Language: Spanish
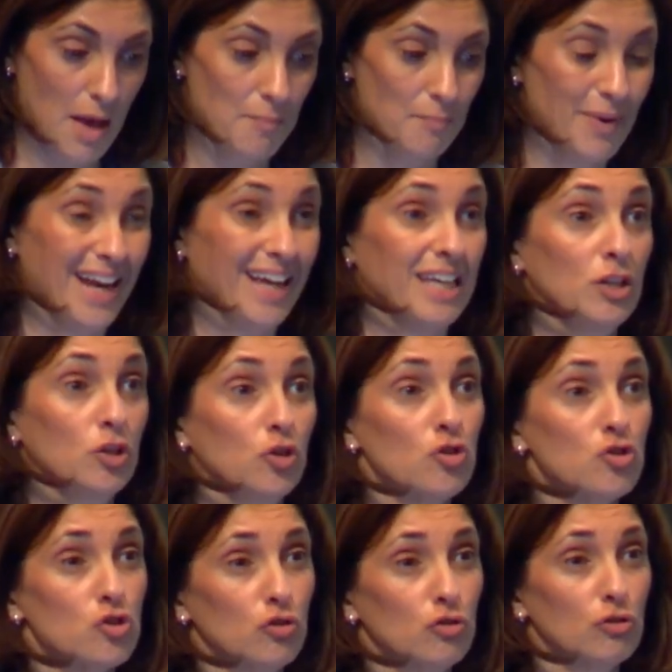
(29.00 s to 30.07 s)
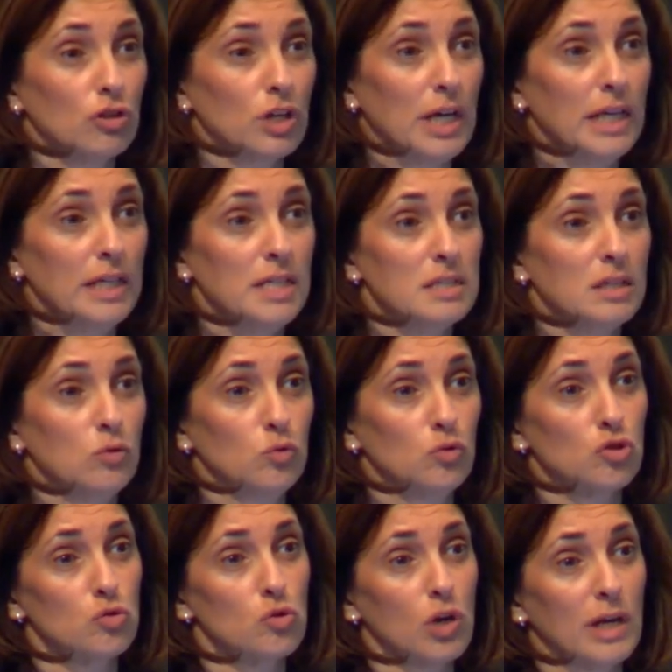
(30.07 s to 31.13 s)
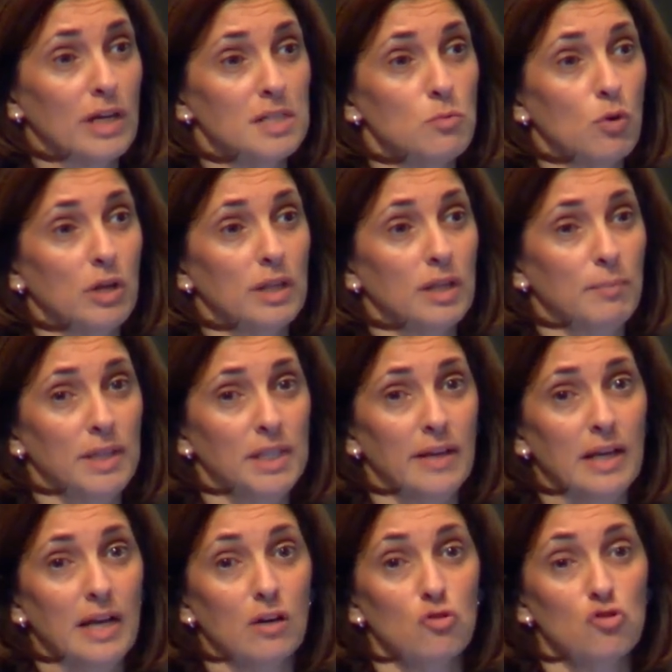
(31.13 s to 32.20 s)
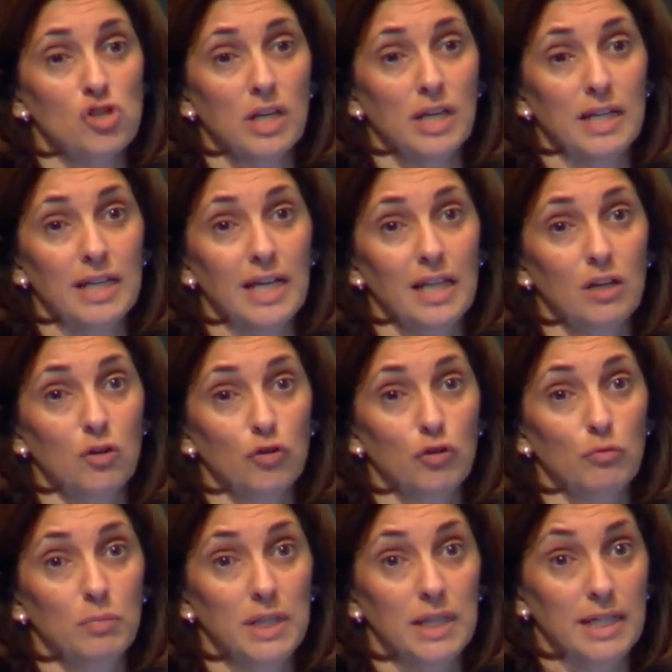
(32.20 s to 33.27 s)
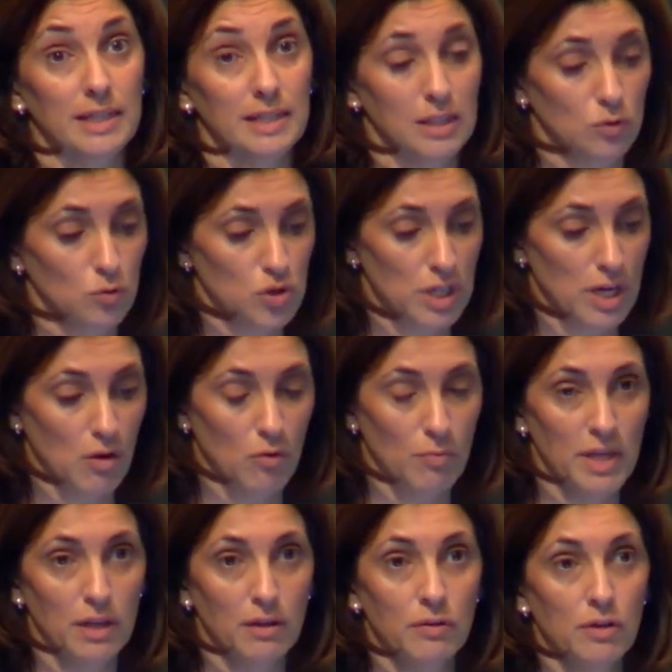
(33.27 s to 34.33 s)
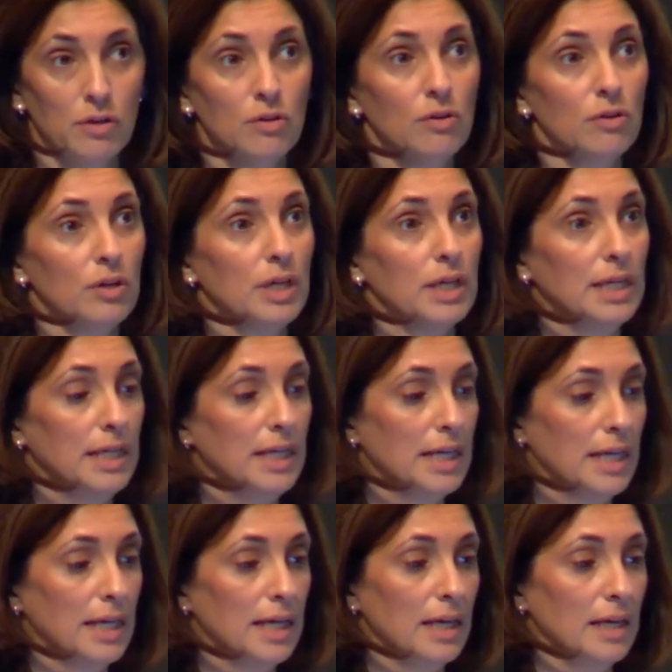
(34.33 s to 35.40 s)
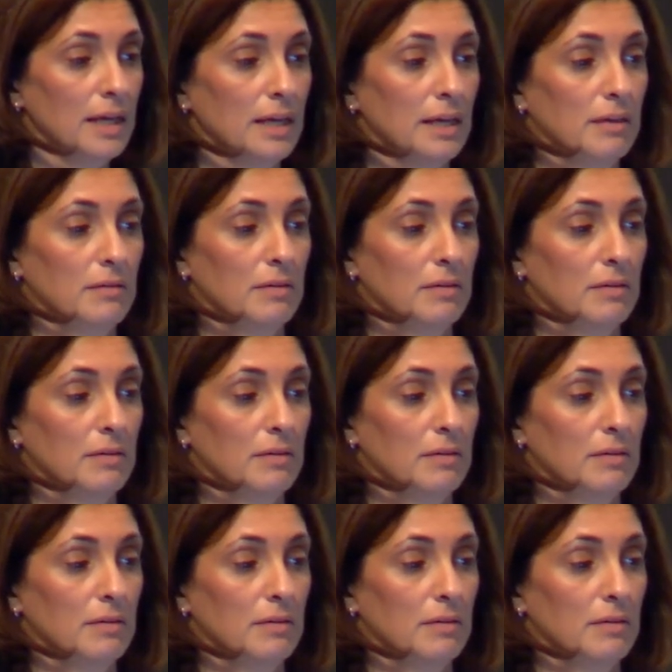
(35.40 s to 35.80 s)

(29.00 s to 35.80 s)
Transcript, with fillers: Para quien no nos conozca, el Instituto es un organismo que depende de la Consellería de Economía, Industria y Comercio y que